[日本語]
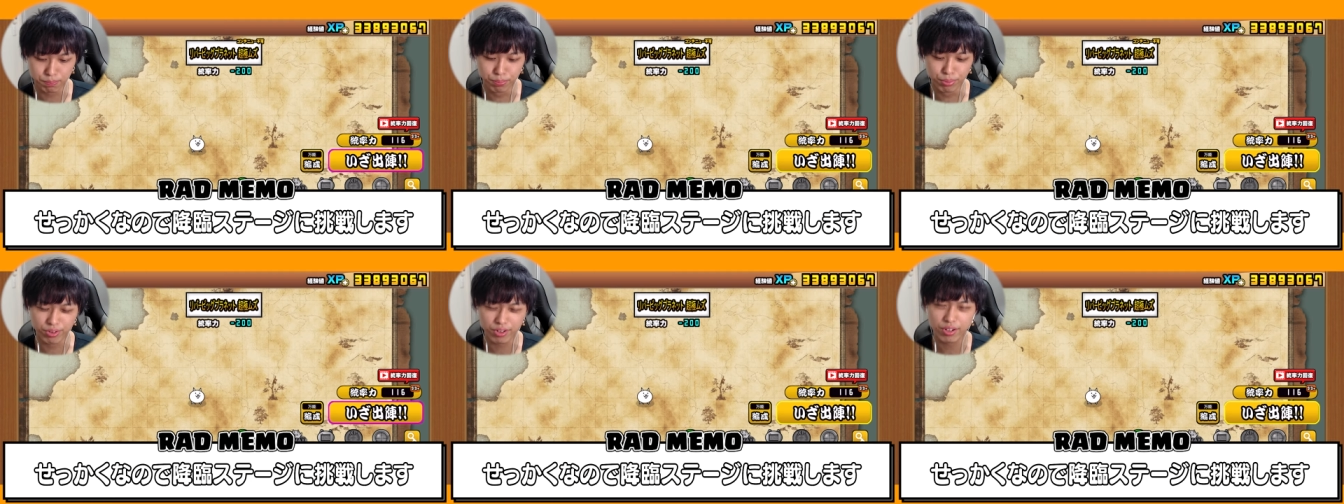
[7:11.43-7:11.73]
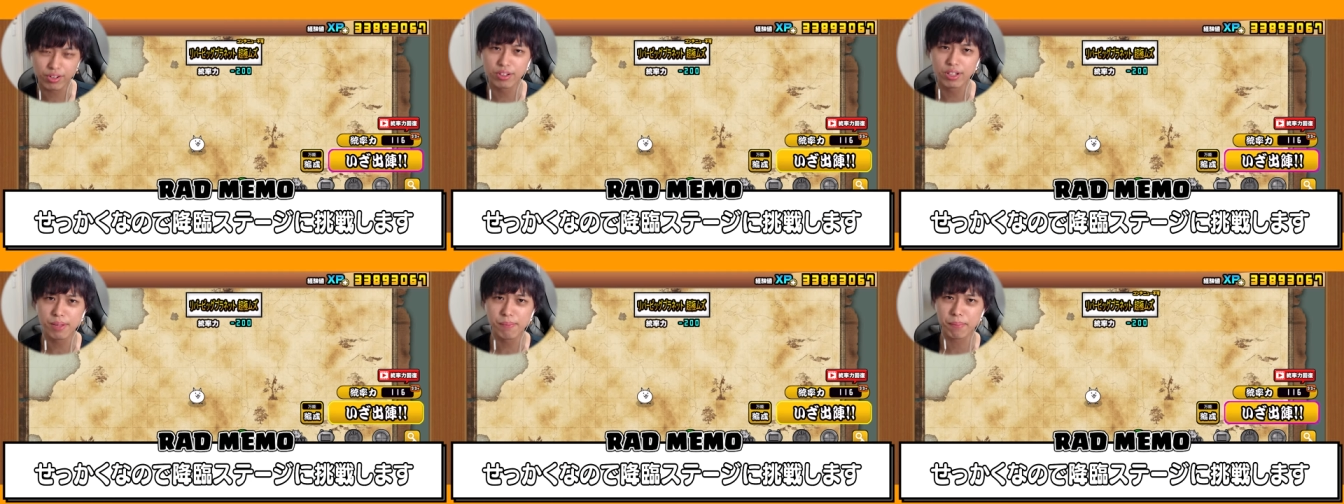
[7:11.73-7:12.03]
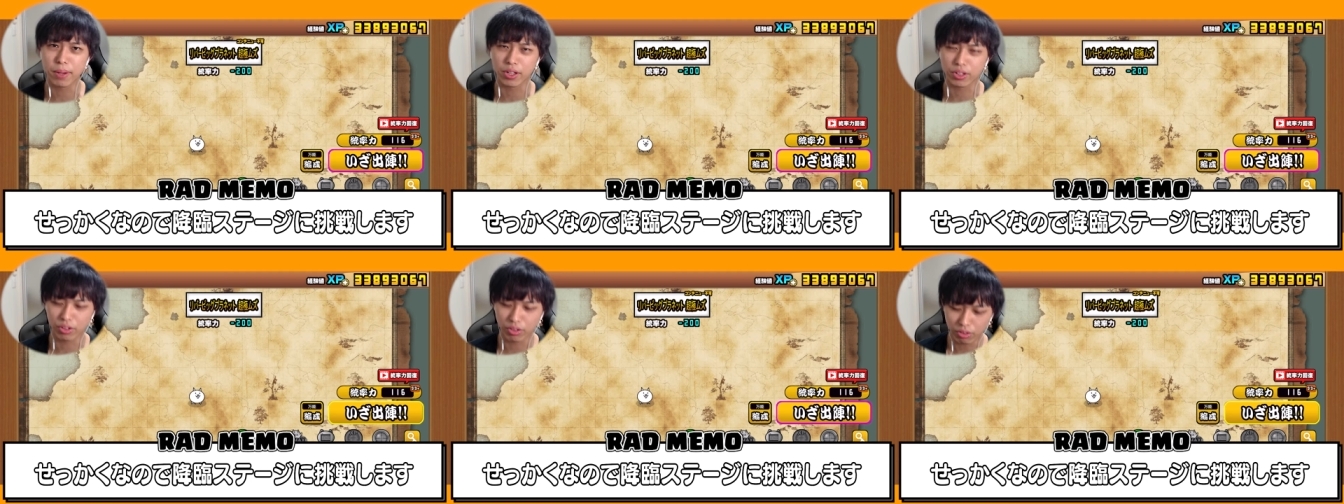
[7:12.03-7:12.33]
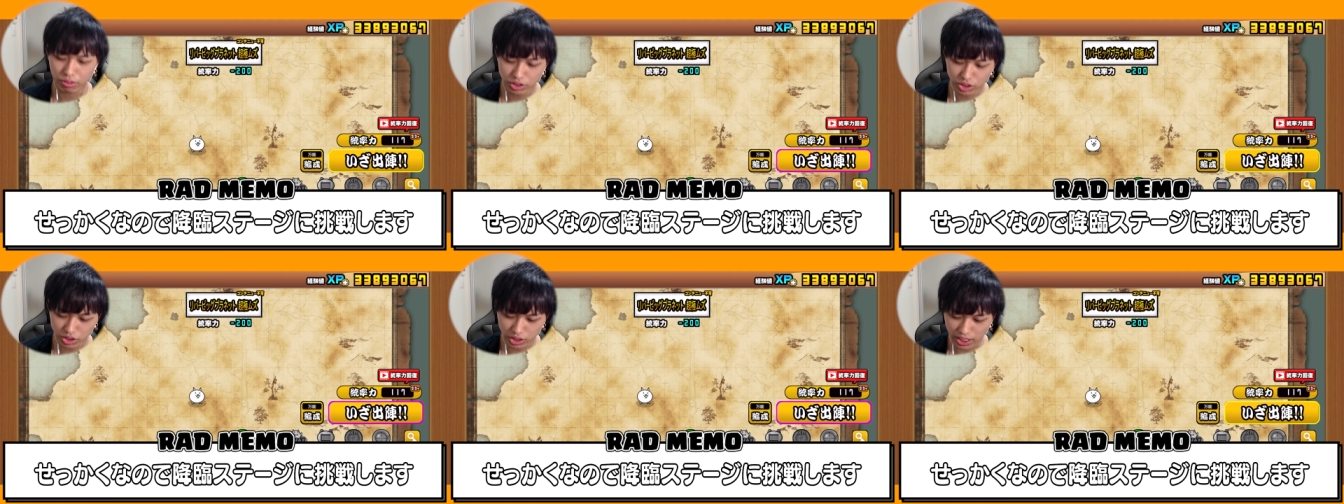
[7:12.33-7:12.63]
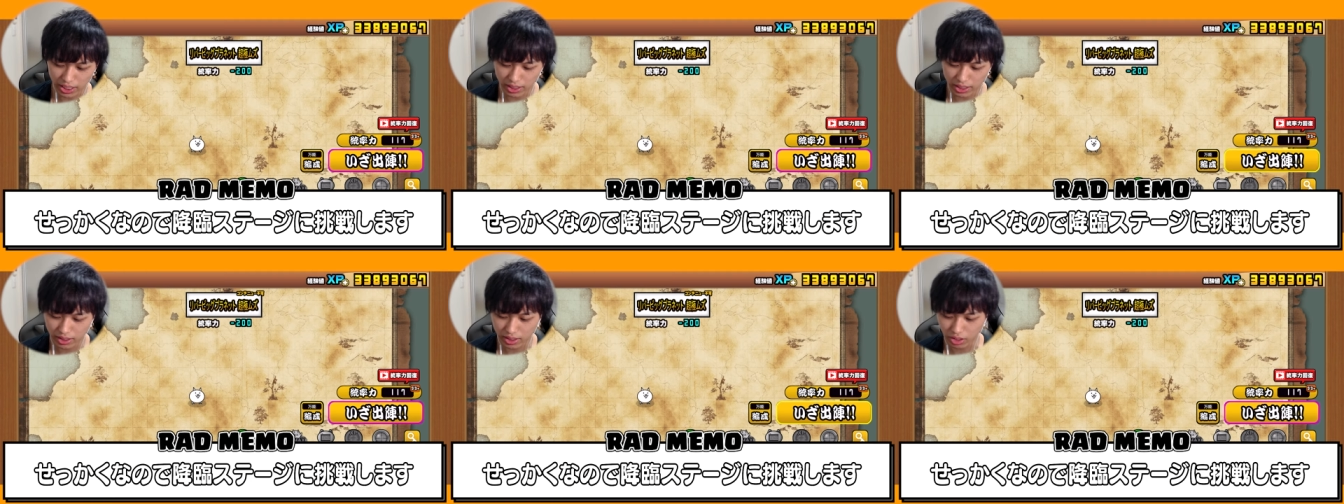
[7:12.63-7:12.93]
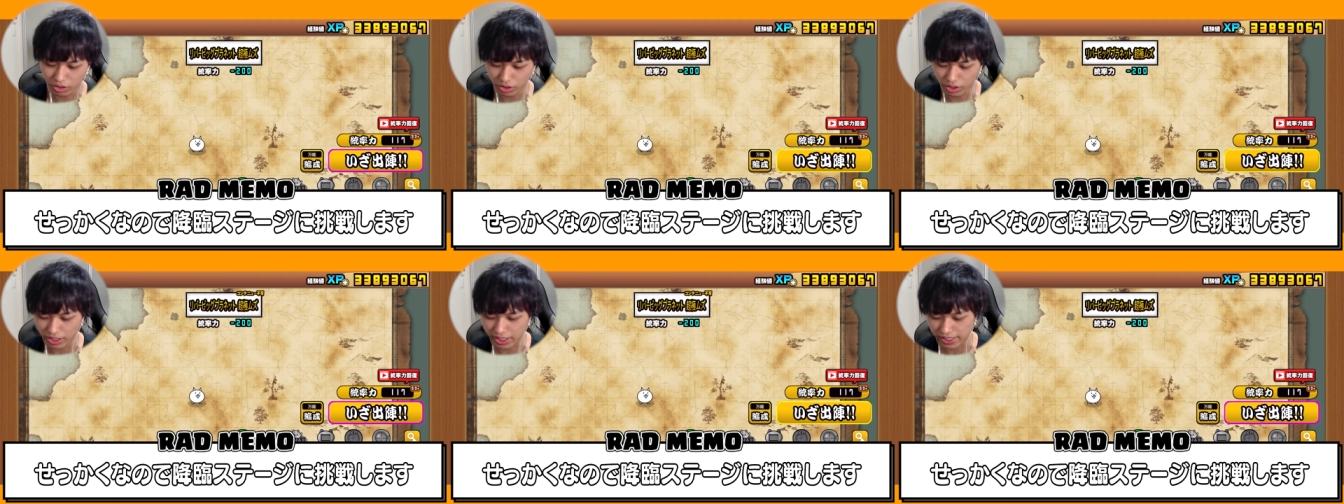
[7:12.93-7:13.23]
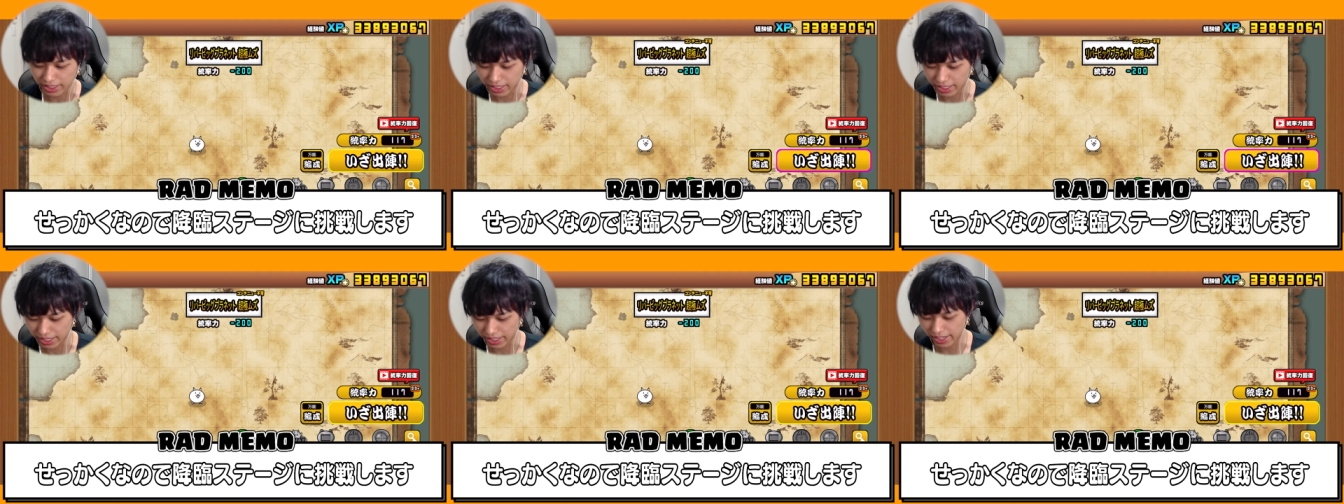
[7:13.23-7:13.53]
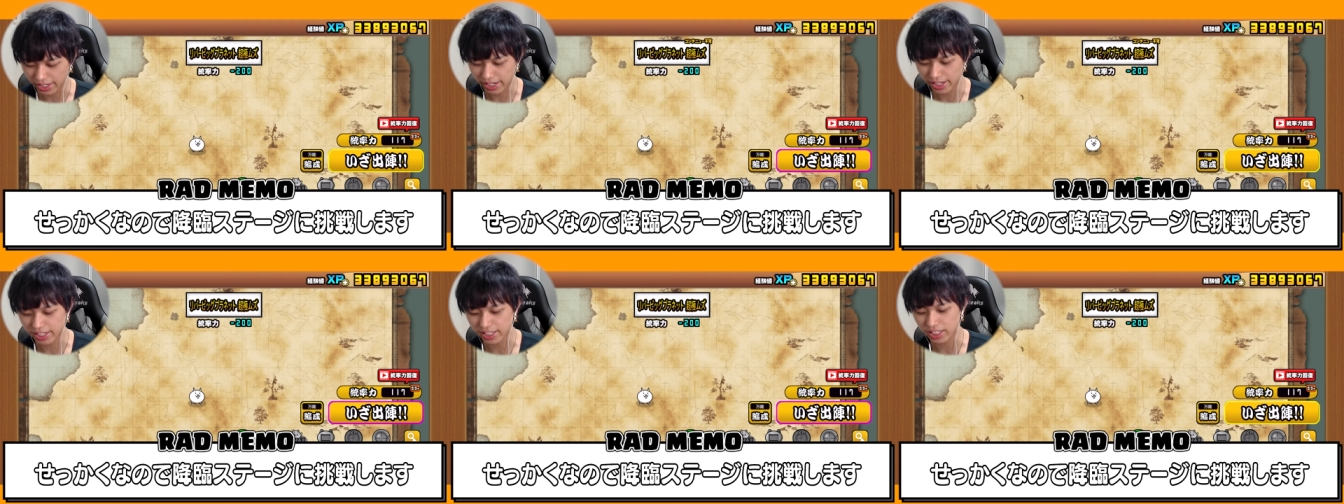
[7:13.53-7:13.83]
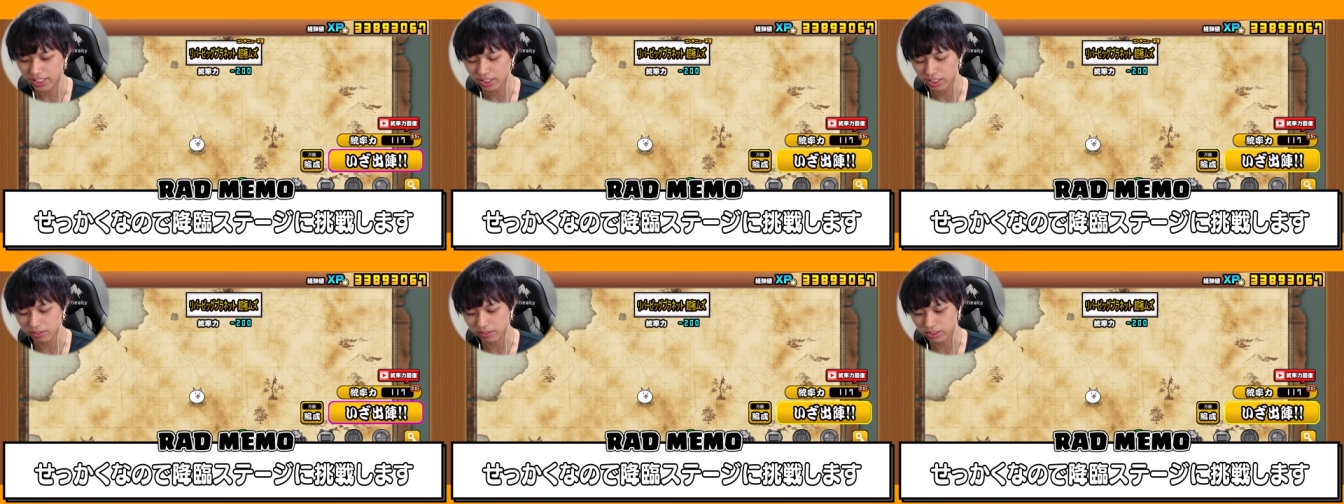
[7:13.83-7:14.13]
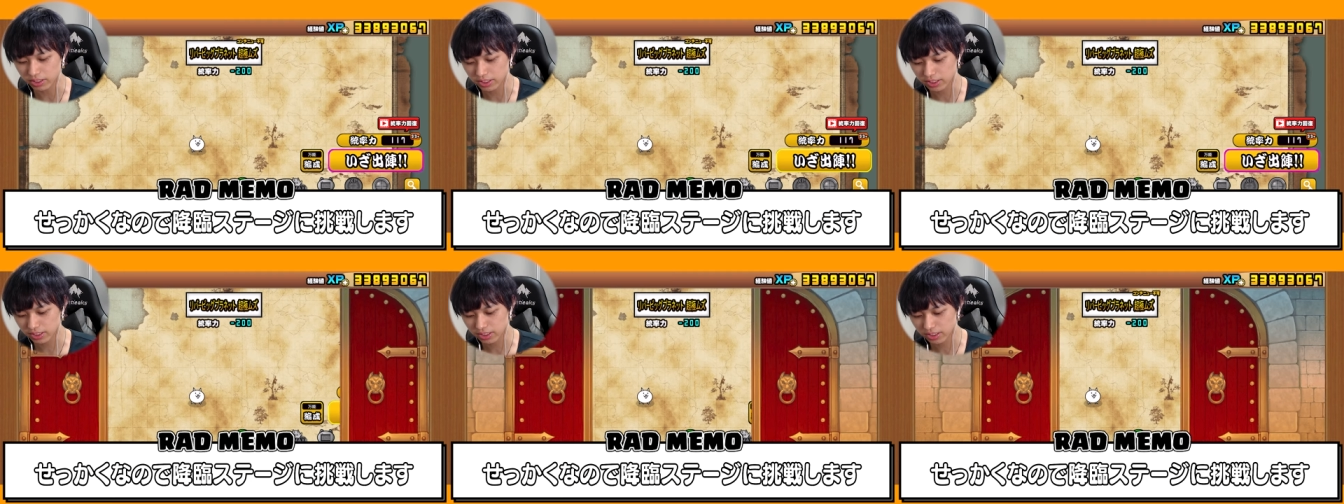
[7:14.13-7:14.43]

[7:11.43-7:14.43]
ブルーインパクト。これちょっとやったことないんで、はい、やってみます。